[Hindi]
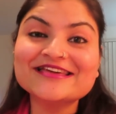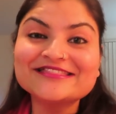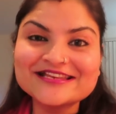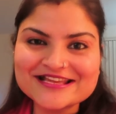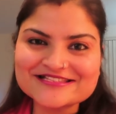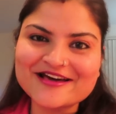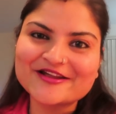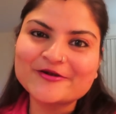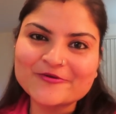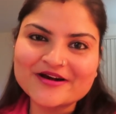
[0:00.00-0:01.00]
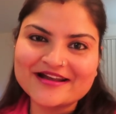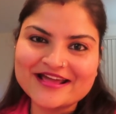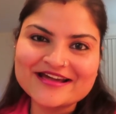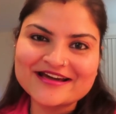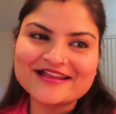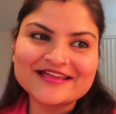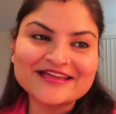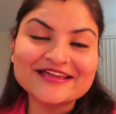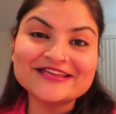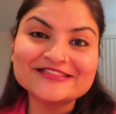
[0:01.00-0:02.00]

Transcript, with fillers: इतने सारे लोग कनेक्ट करेंगे